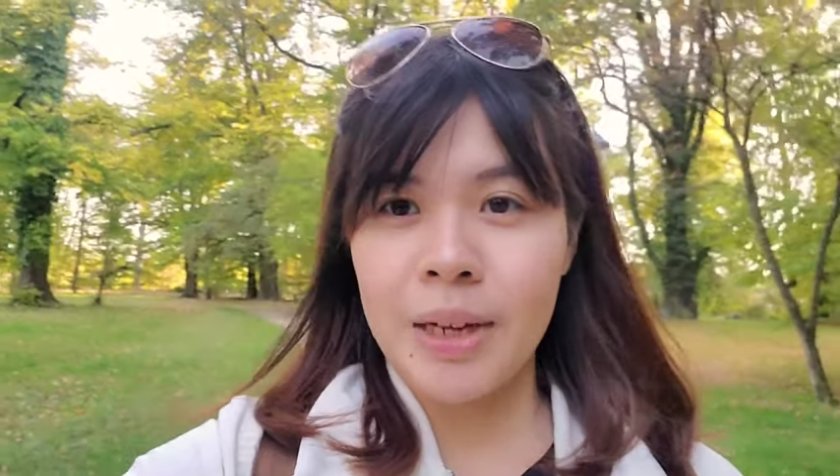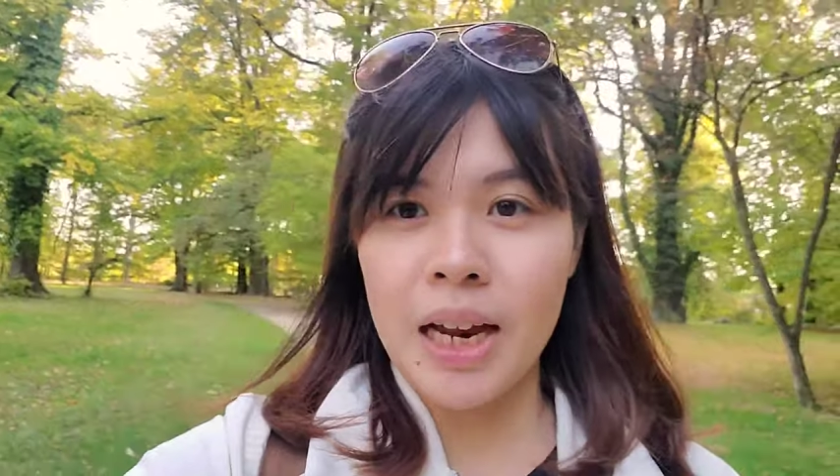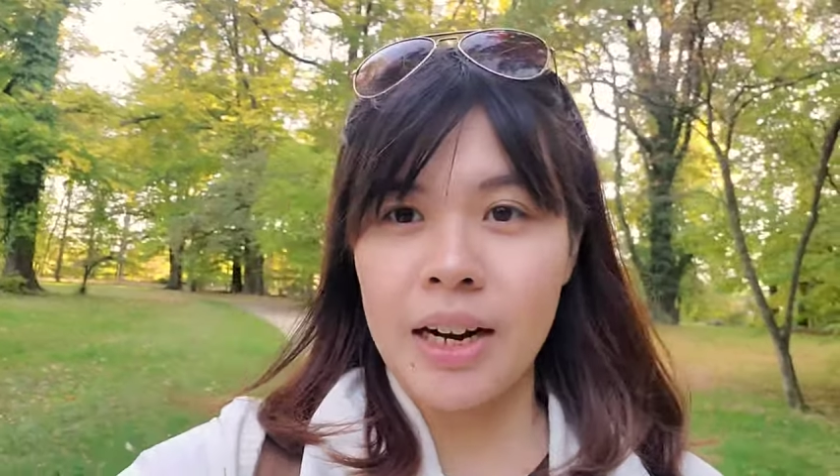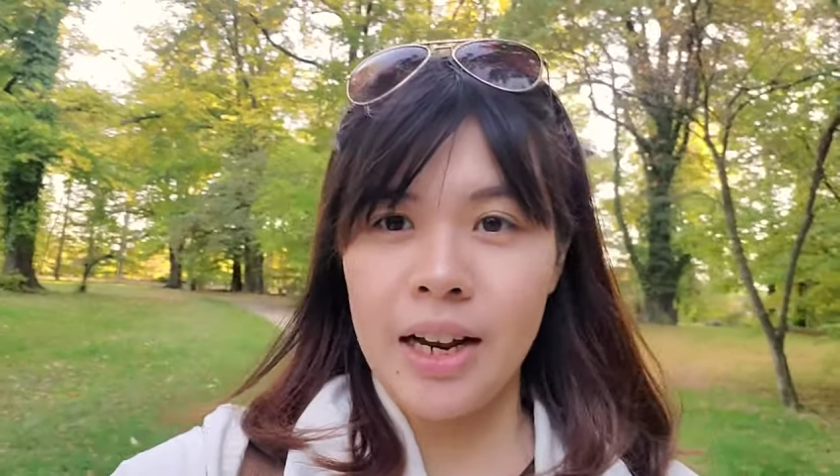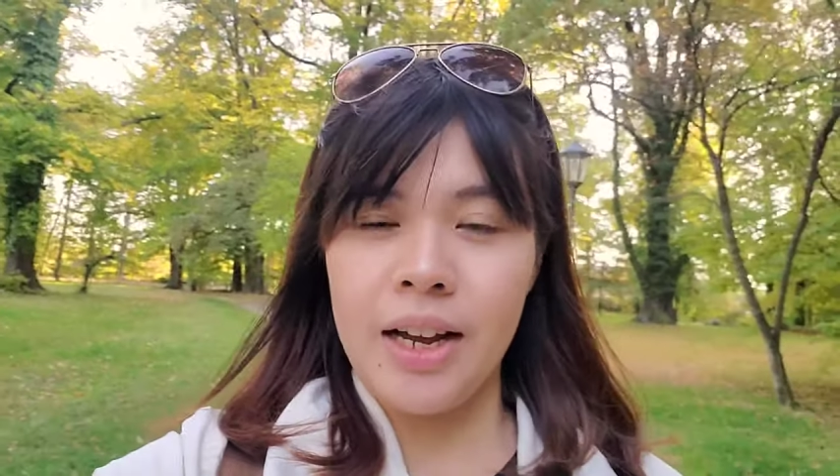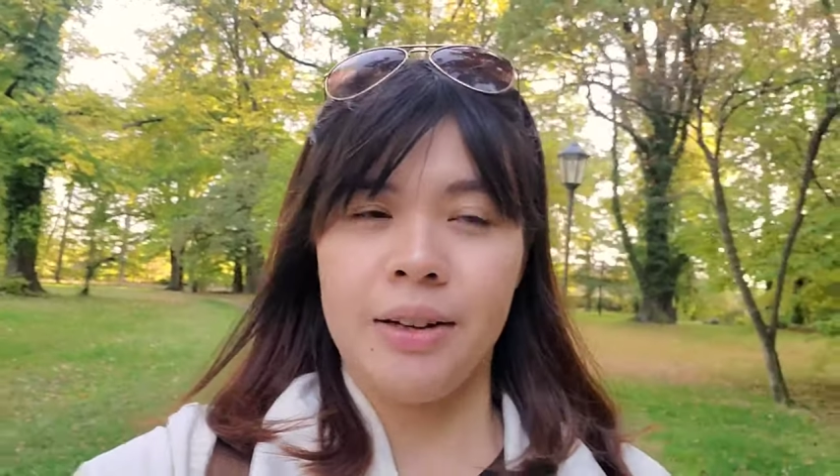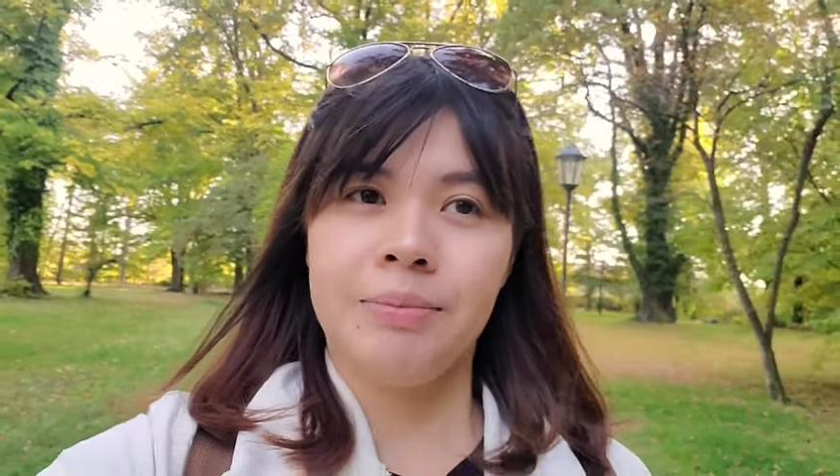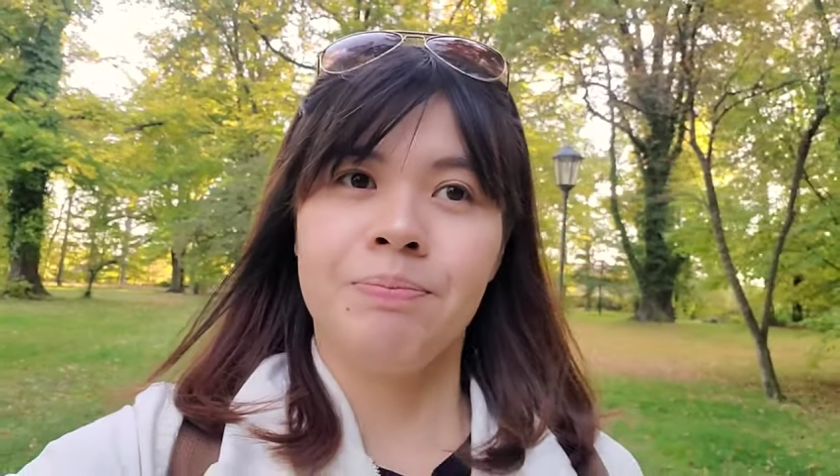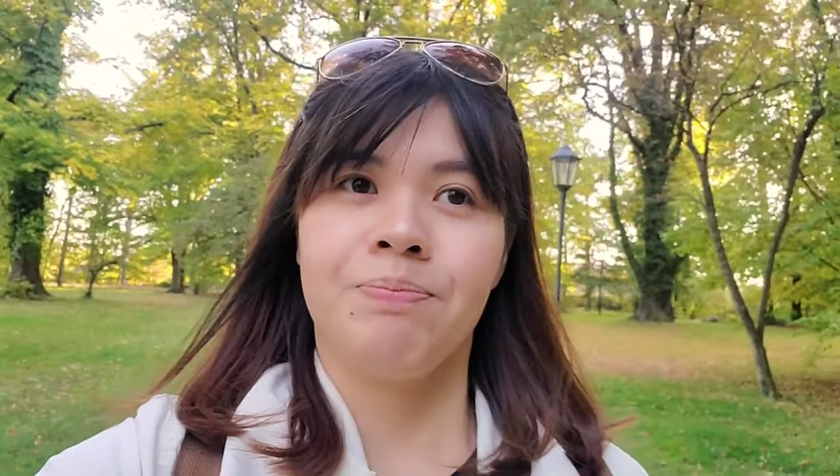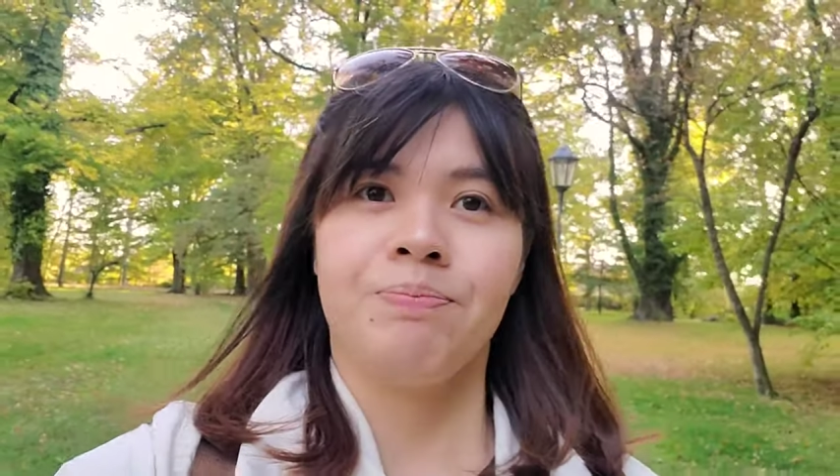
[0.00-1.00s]
Karena
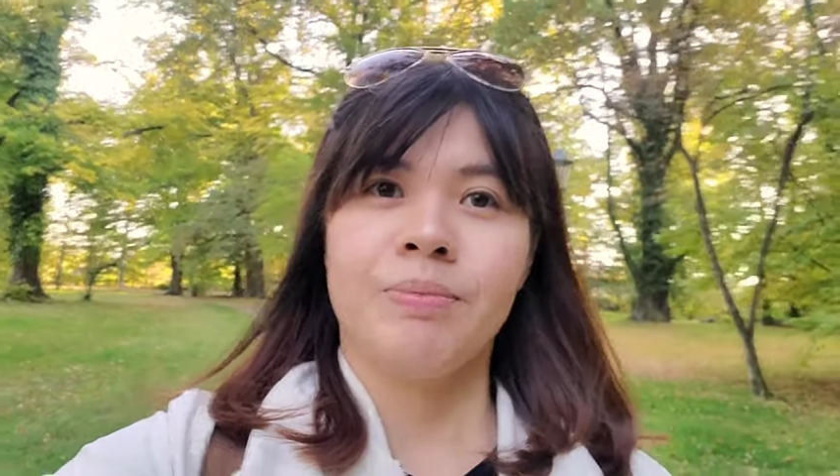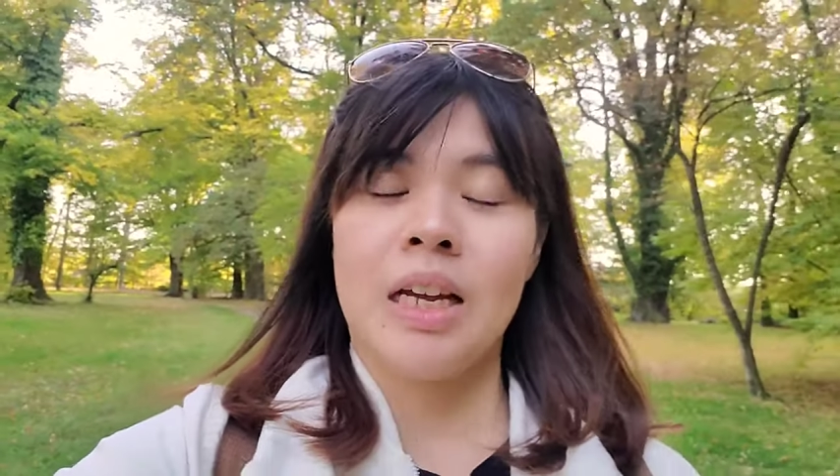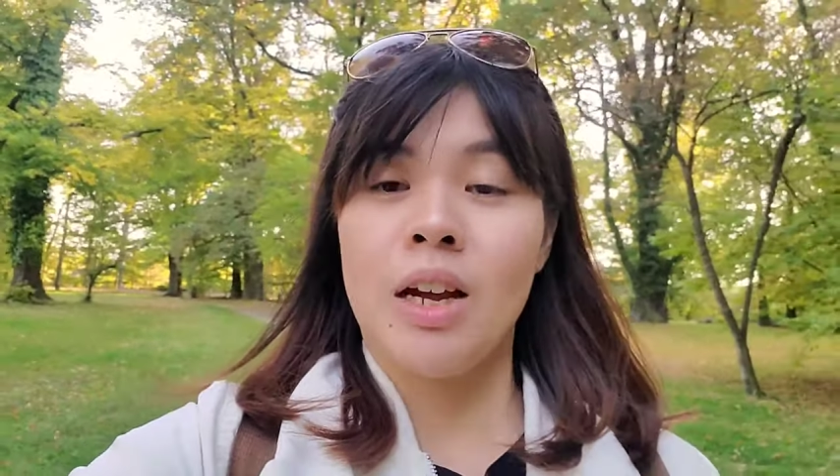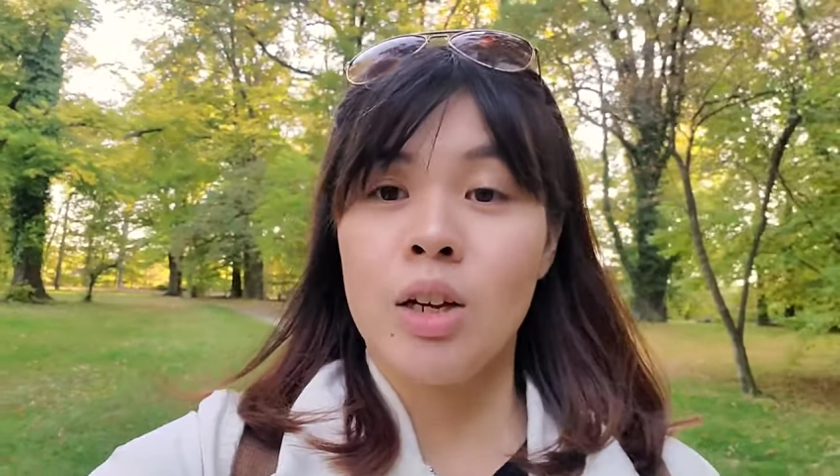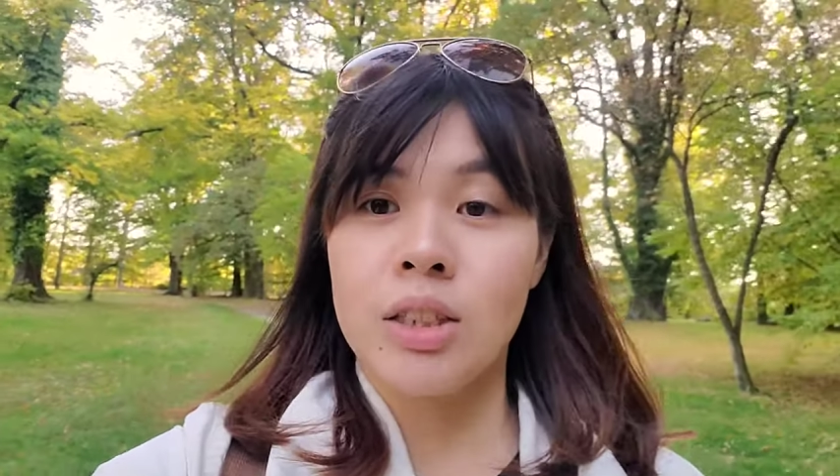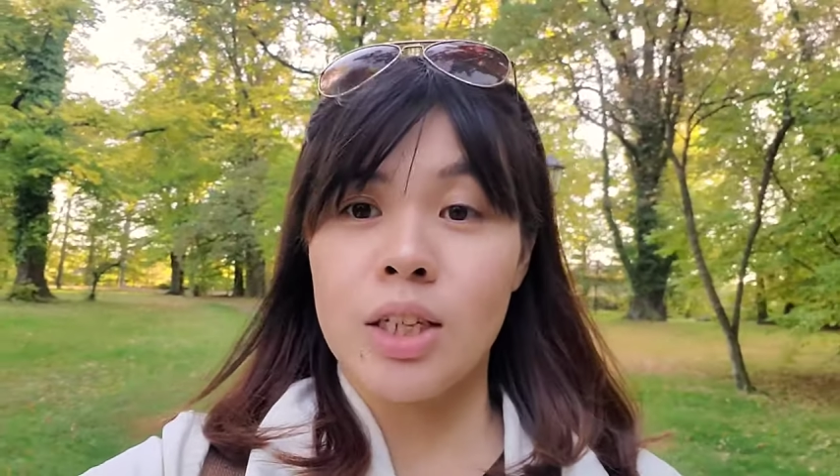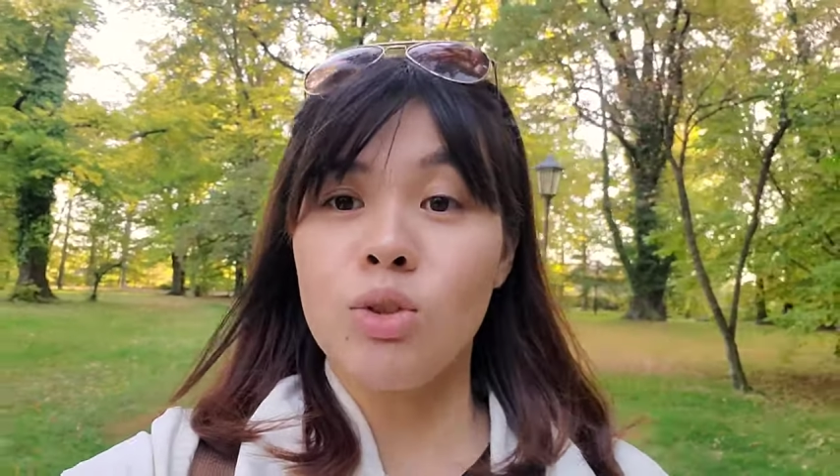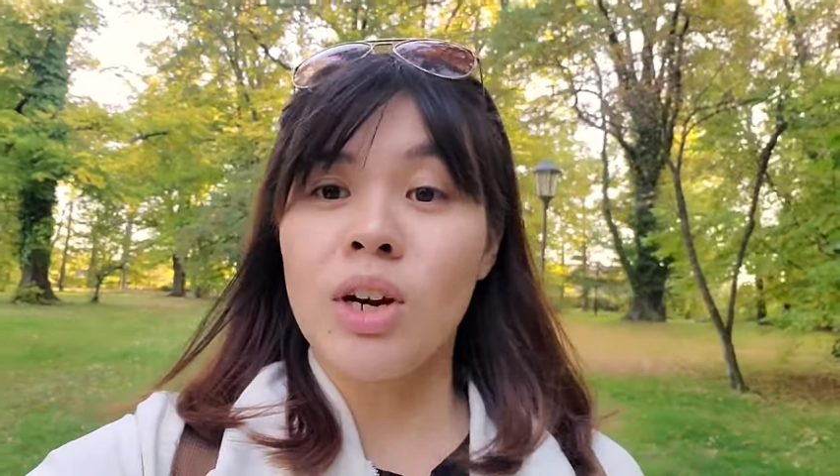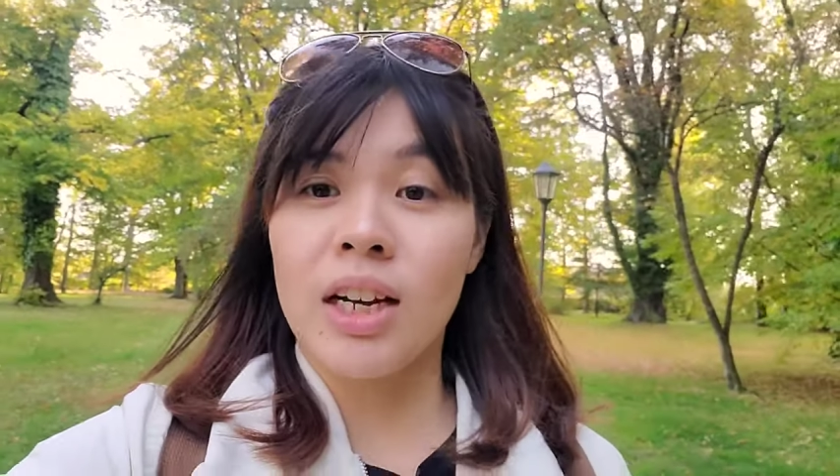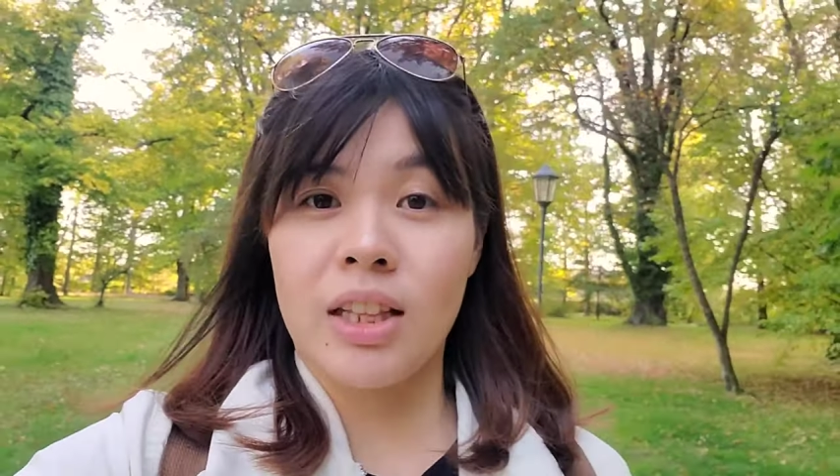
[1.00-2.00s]
saya
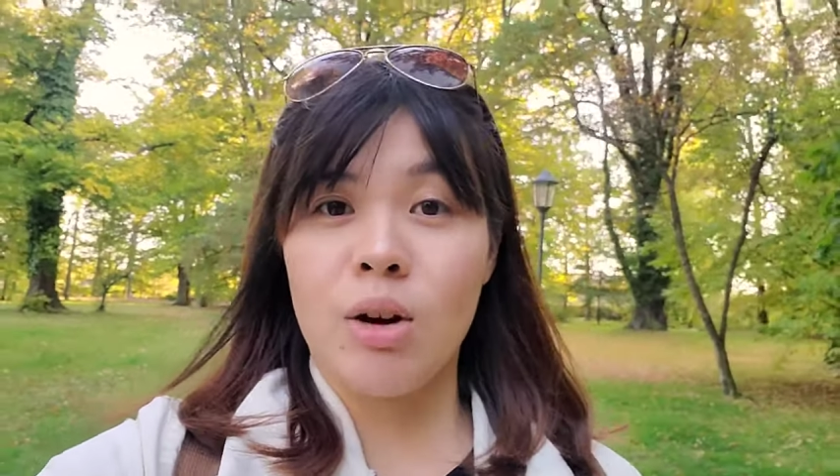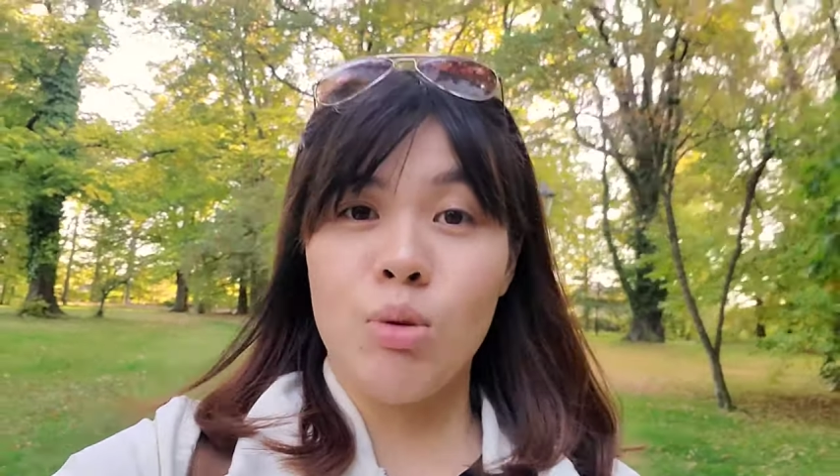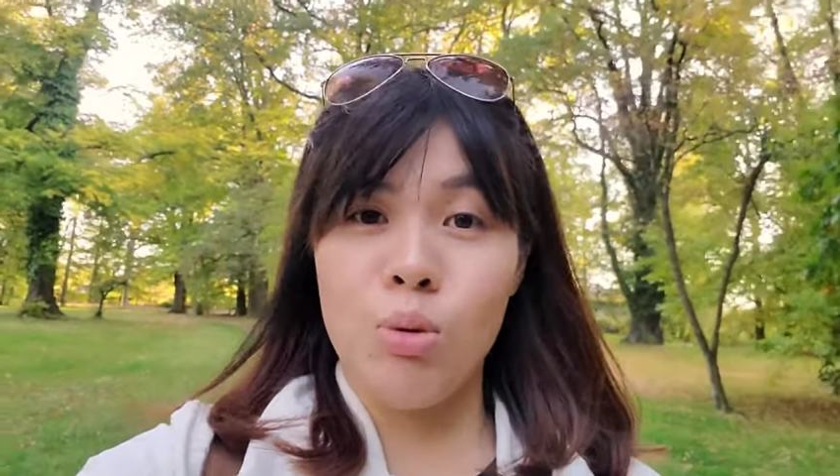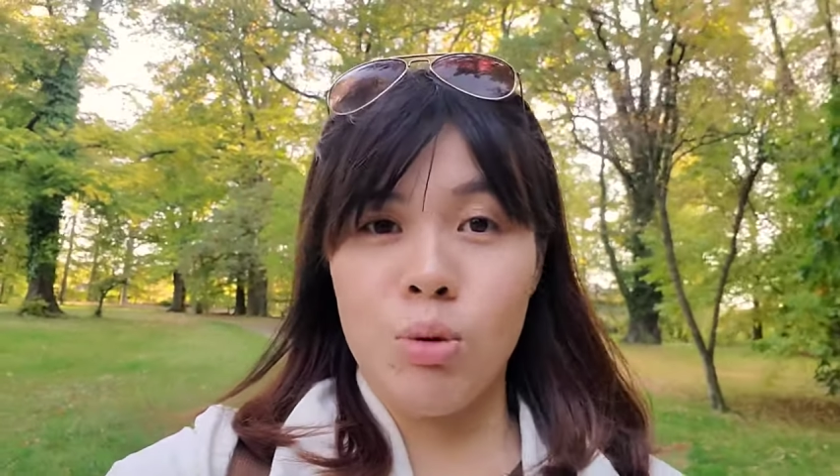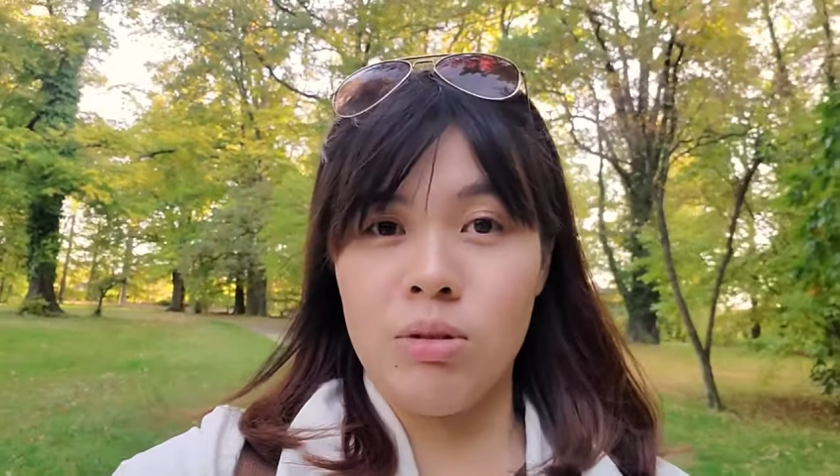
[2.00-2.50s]
juga nggak tahu.